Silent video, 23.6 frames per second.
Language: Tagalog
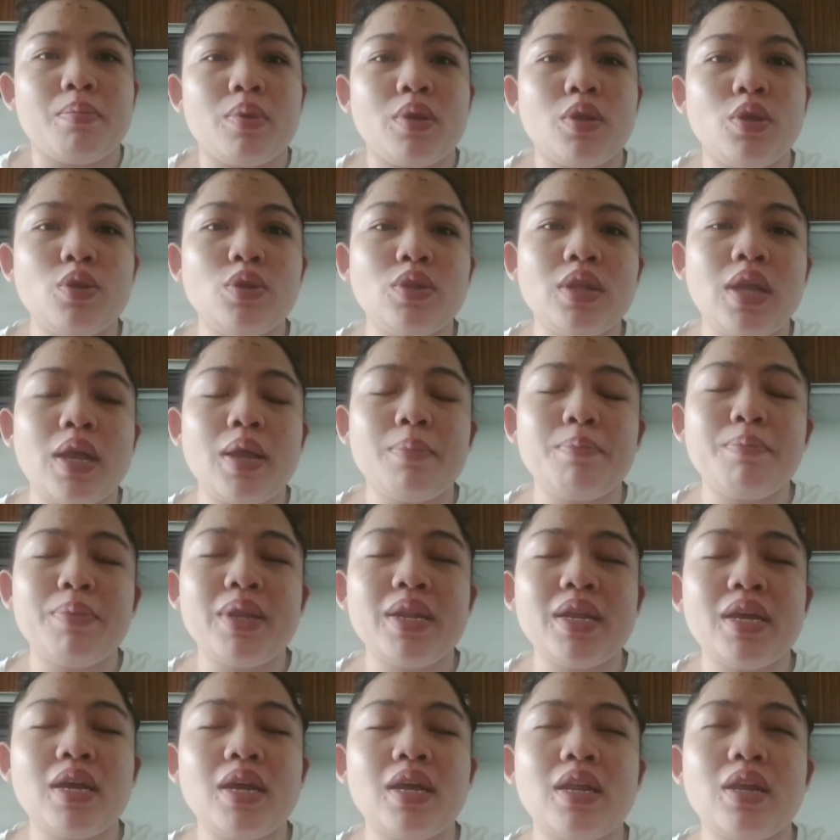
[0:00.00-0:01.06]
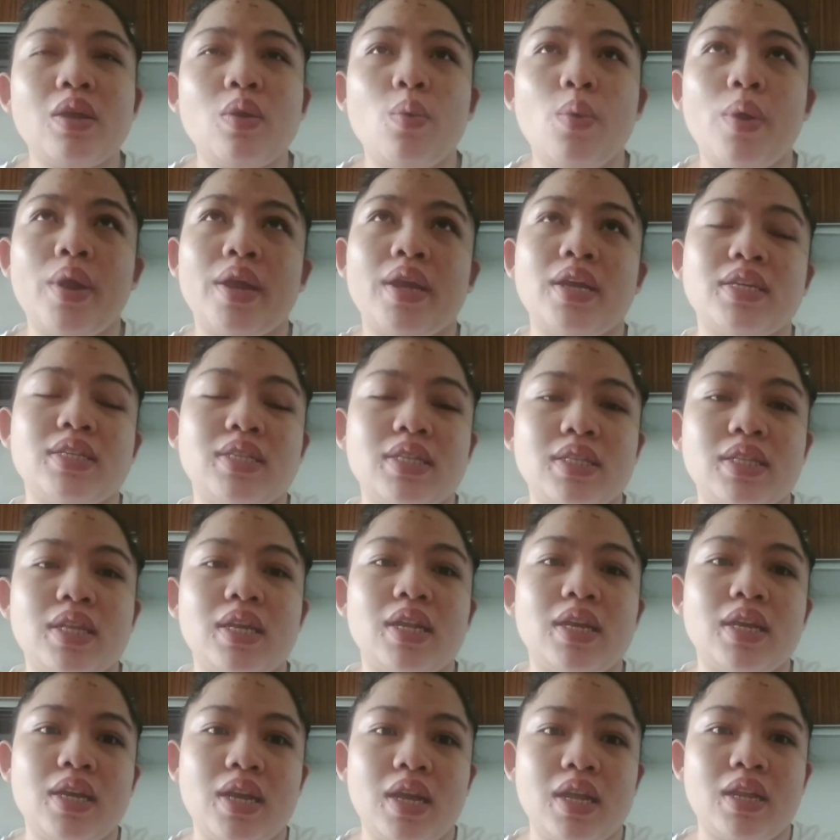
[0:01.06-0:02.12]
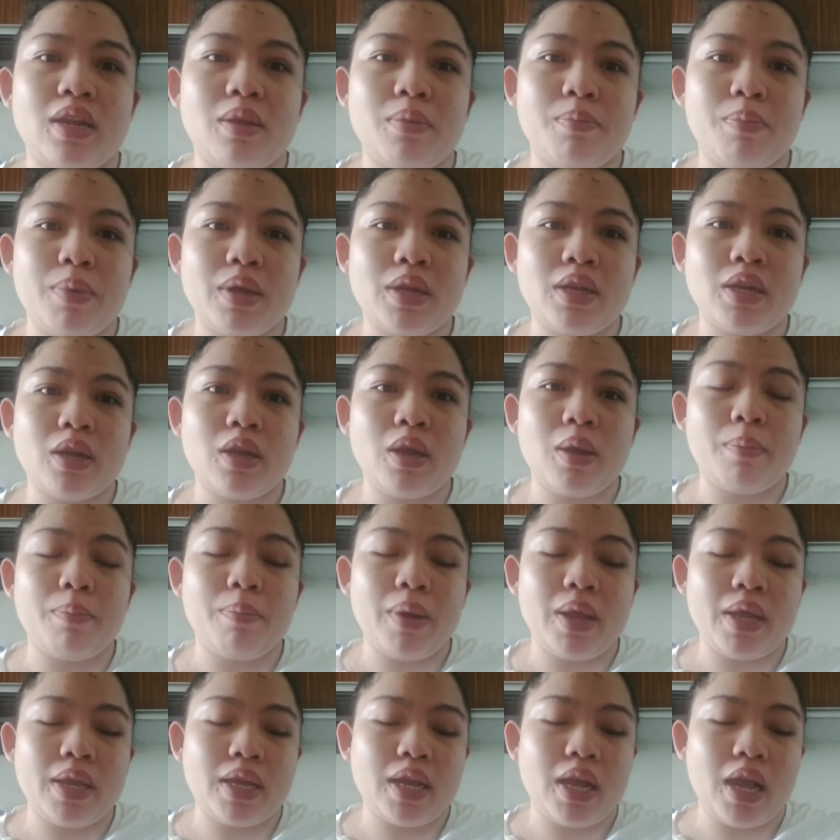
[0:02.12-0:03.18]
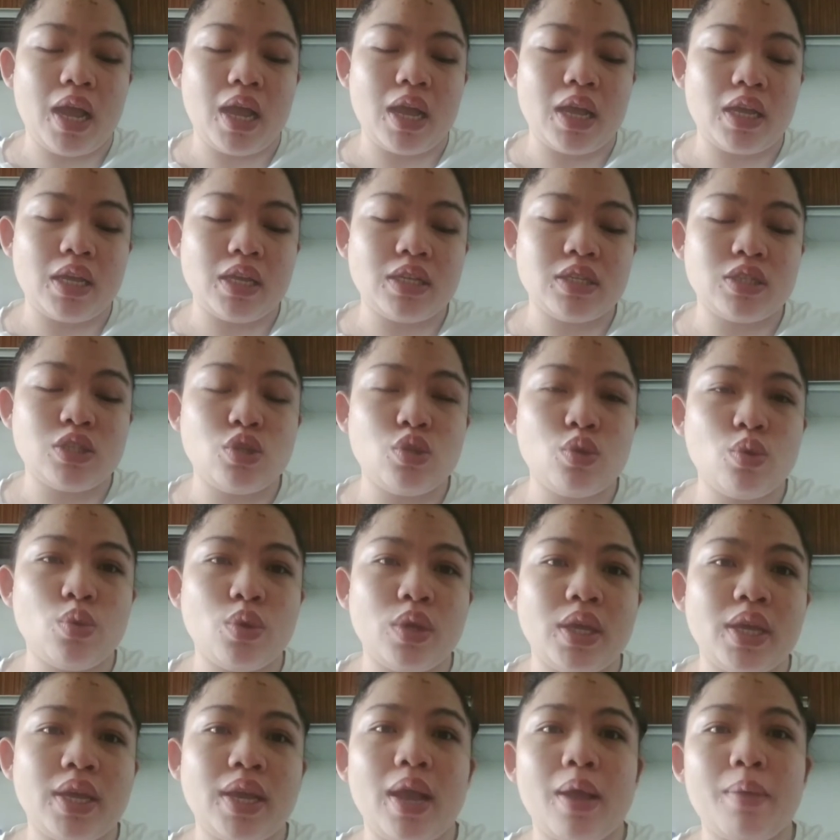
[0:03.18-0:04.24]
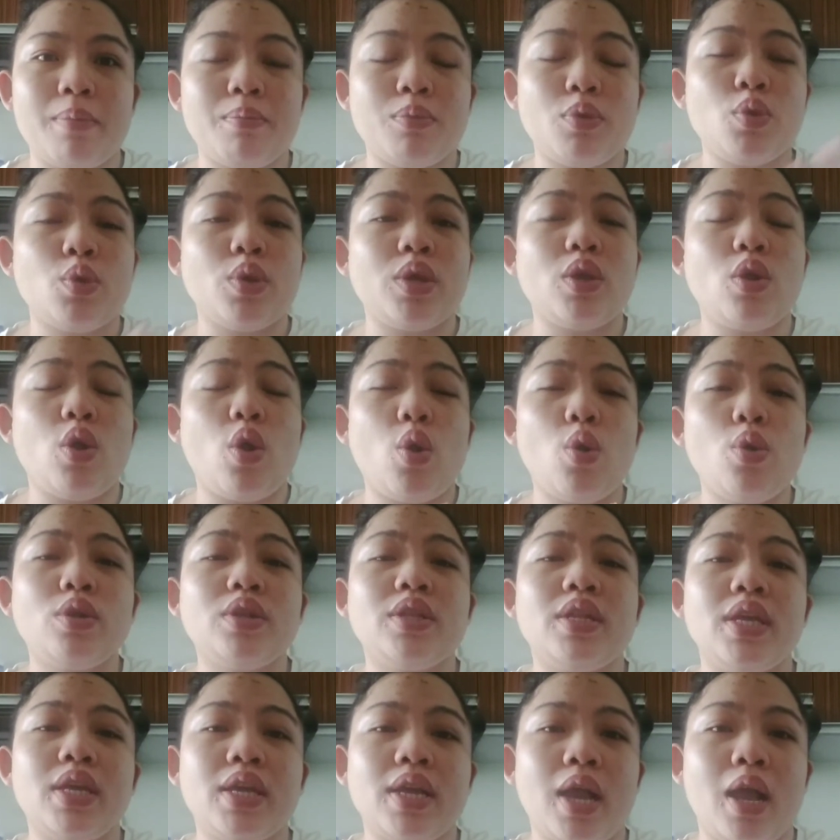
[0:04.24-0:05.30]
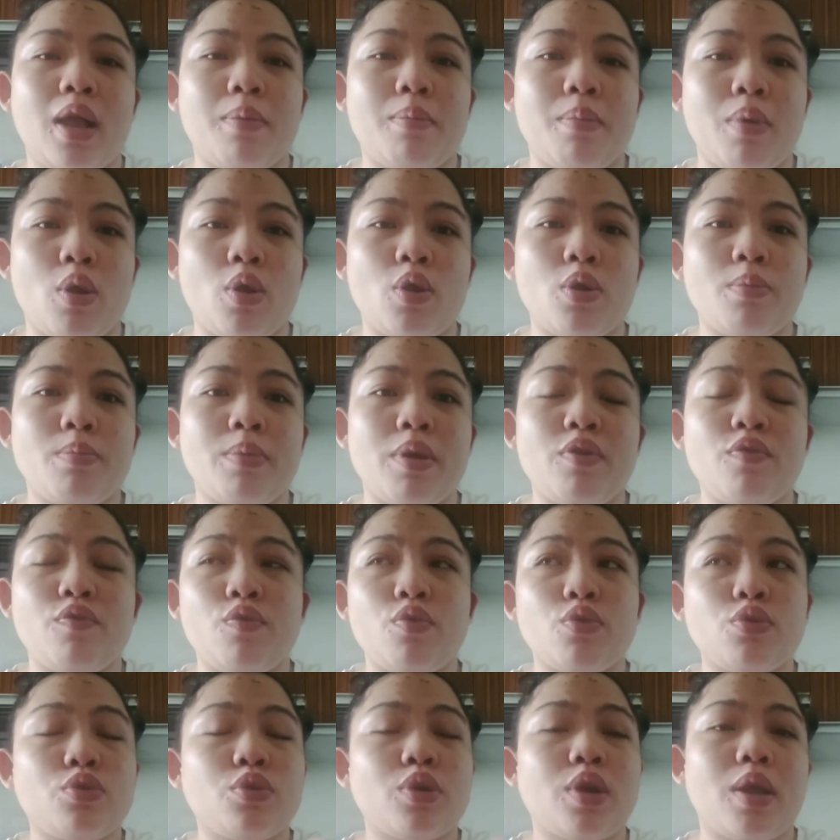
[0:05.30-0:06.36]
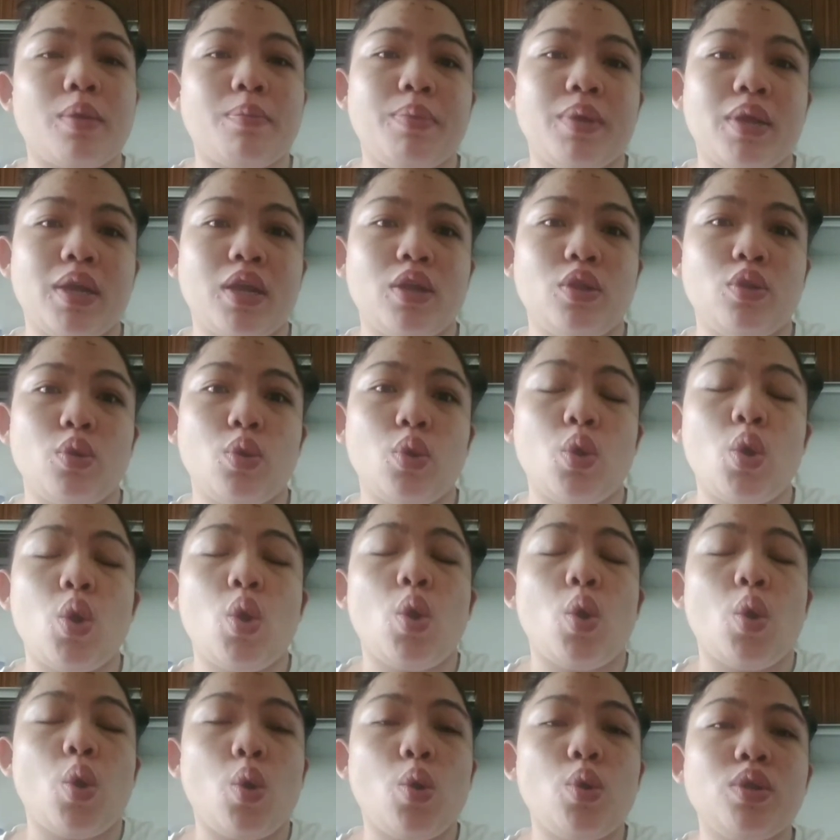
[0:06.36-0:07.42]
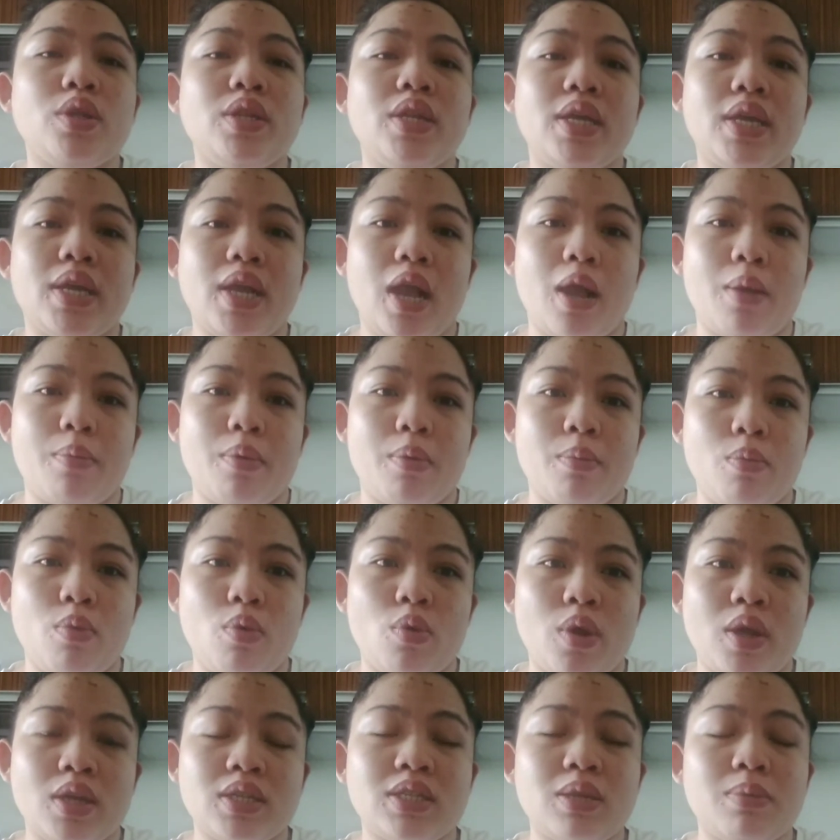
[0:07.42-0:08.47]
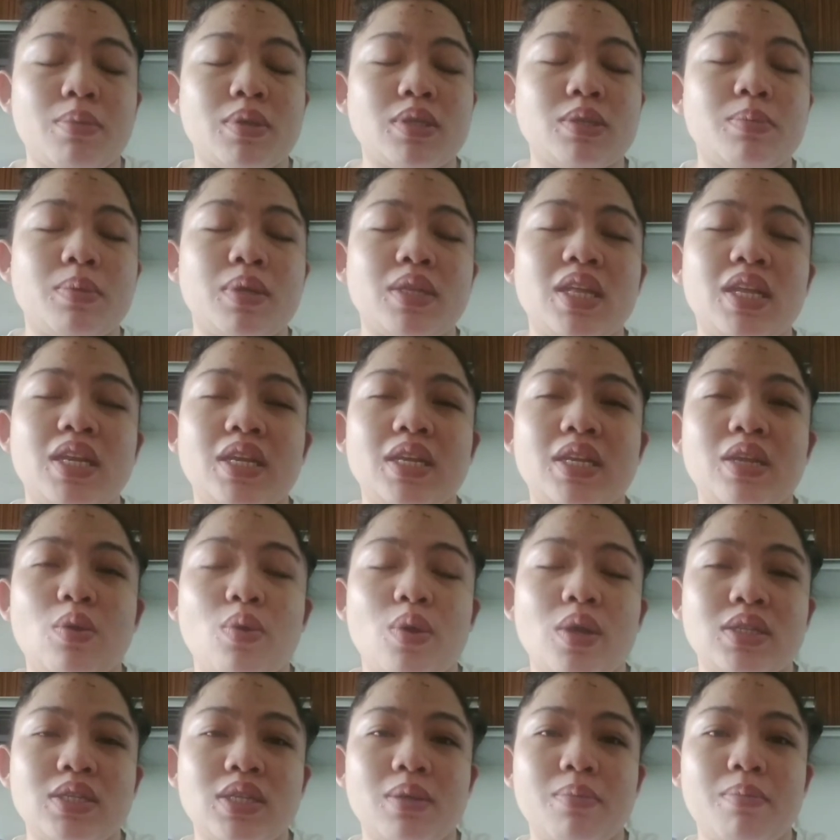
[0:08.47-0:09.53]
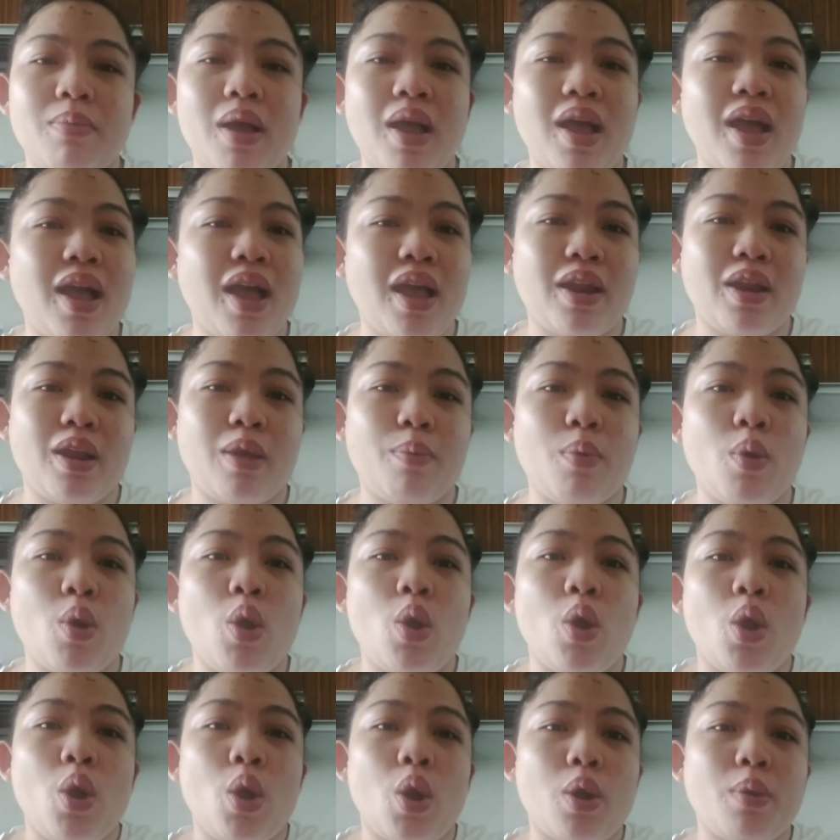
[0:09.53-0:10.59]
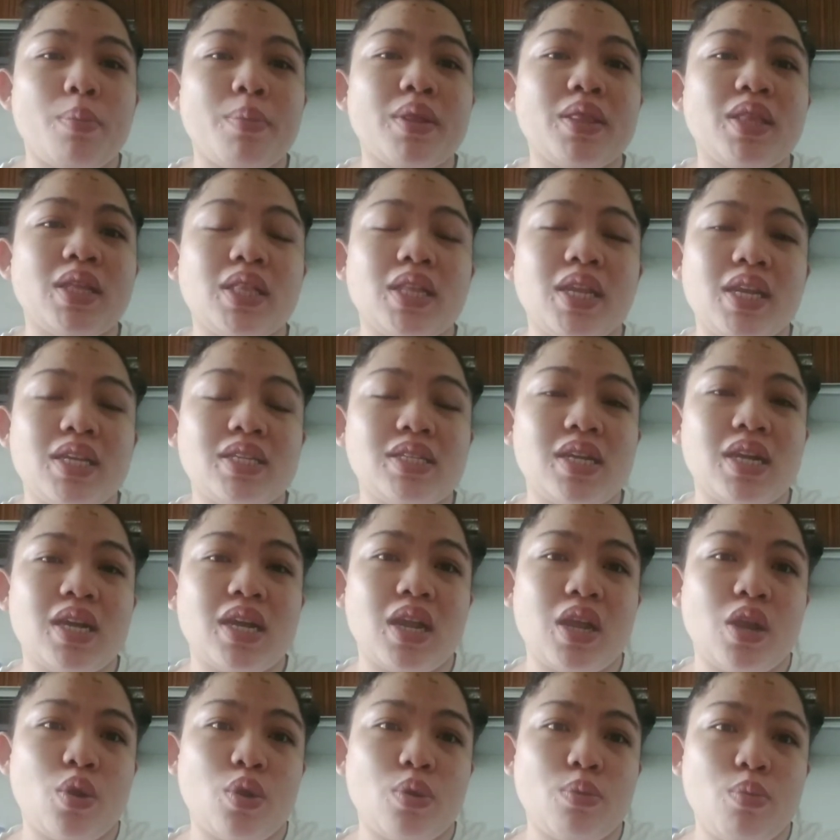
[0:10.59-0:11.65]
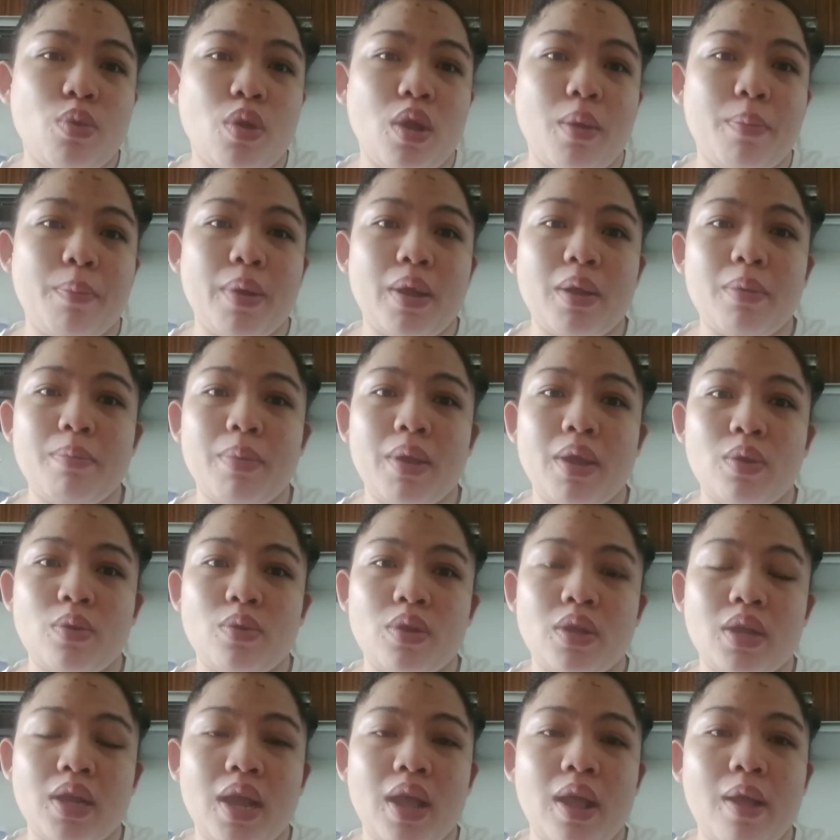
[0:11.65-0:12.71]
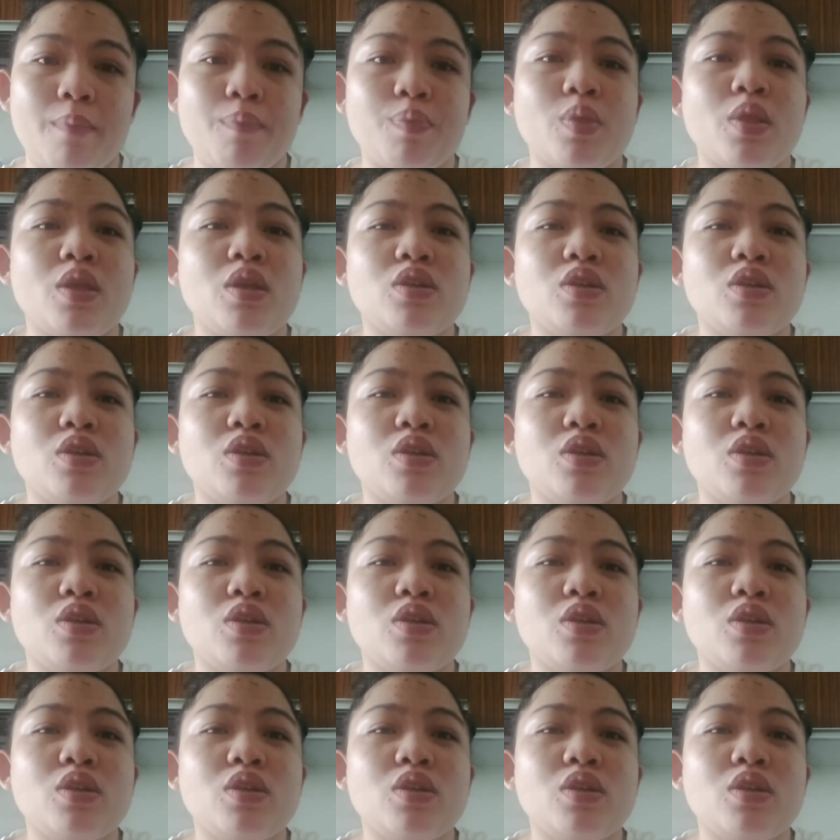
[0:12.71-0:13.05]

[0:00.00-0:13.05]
yun ang pinaka-require kasi talaga na pag nag-apply ka is yung ikam, yung old ikama or may photocopy ka no old ikama mo. Kasi mas madali daw kasi mahanap or matitrace ang record mo kapag meron ka.